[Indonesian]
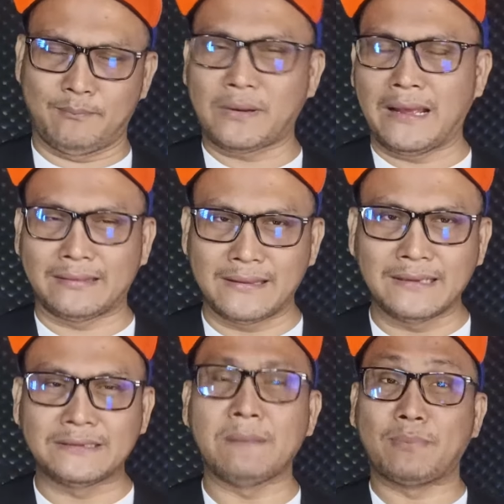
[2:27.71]

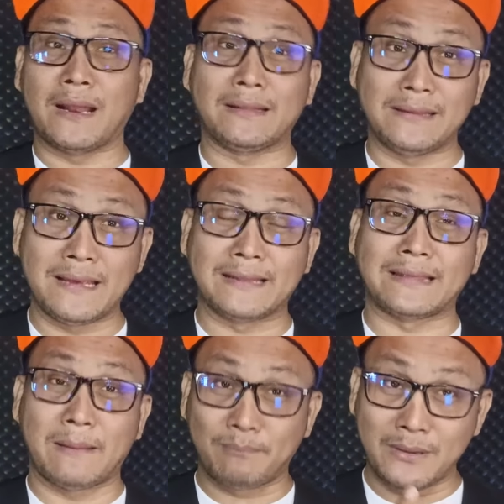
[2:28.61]
perhatian sih perhatian,
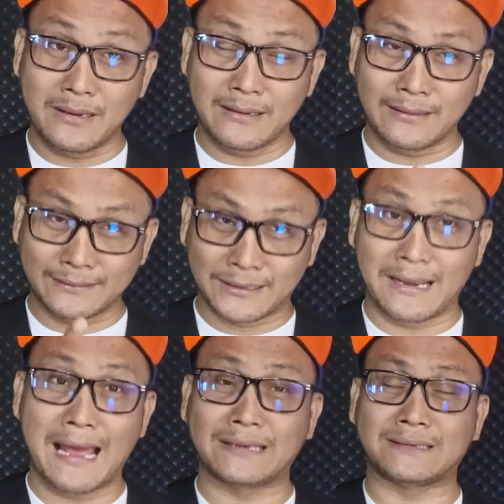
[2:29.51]
tapi
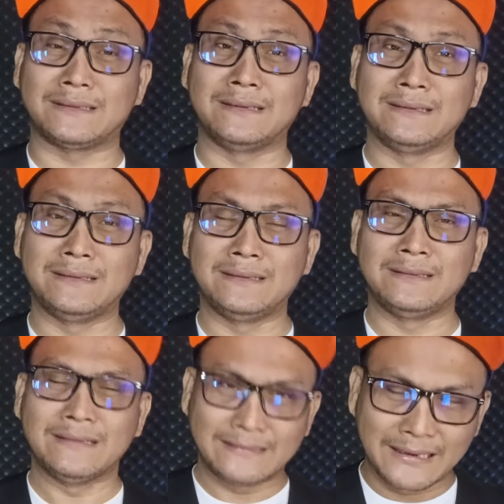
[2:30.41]
jelas
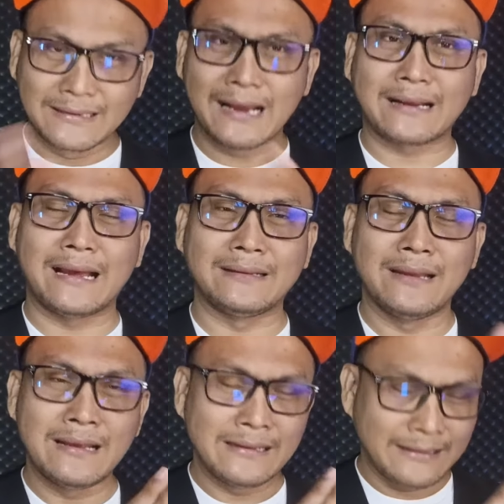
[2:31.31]
tindakan
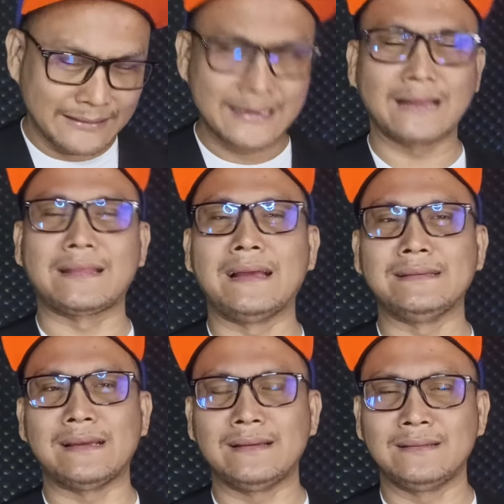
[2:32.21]

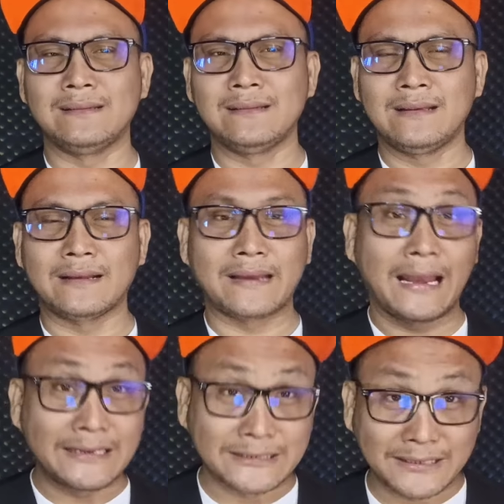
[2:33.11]
nyatanya,
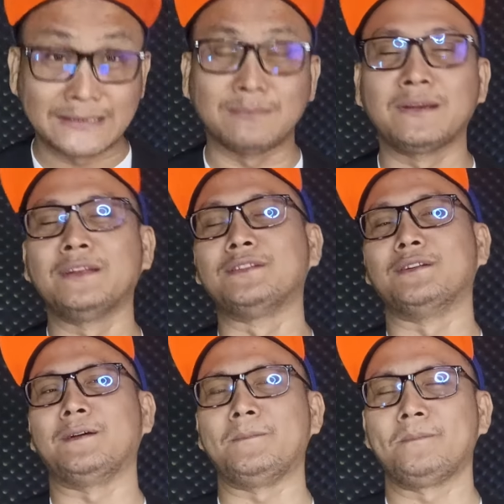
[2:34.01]
realistis
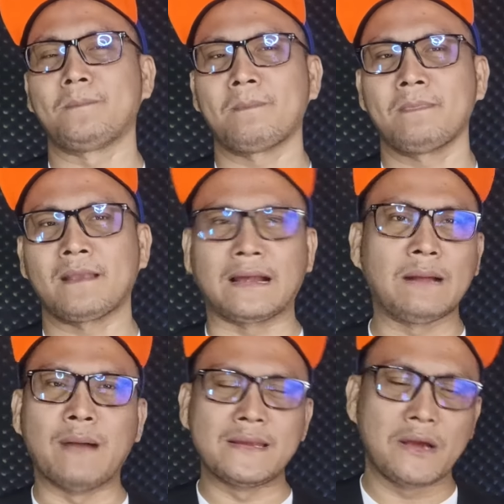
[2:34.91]
begitu loh.
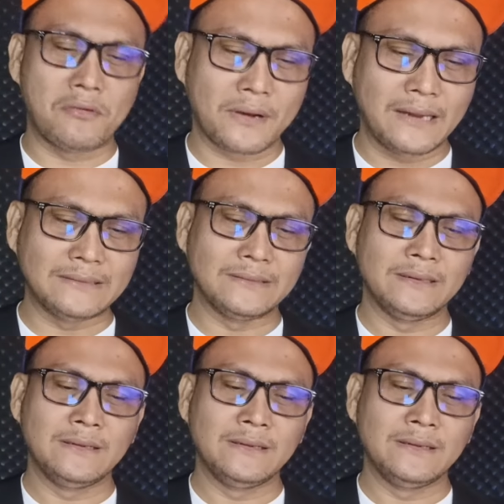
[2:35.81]
Karena banyak orang